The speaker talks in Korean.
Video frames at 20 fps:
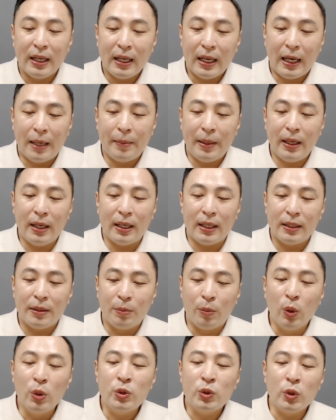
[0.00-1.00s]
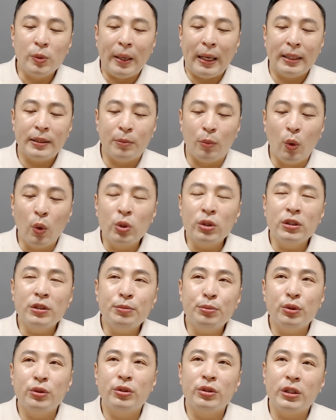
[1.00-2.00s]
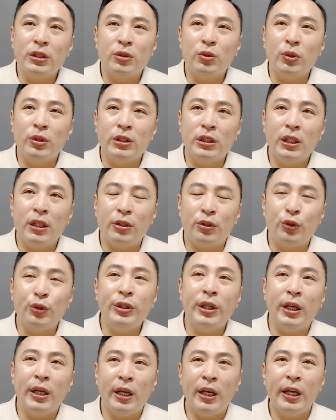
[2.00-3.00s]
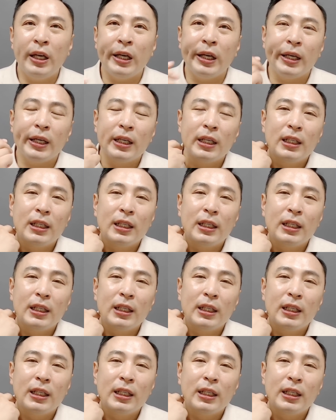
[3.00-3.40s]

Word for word: 아마 뭘 좀 모르는 분들이 또 이제 뒤에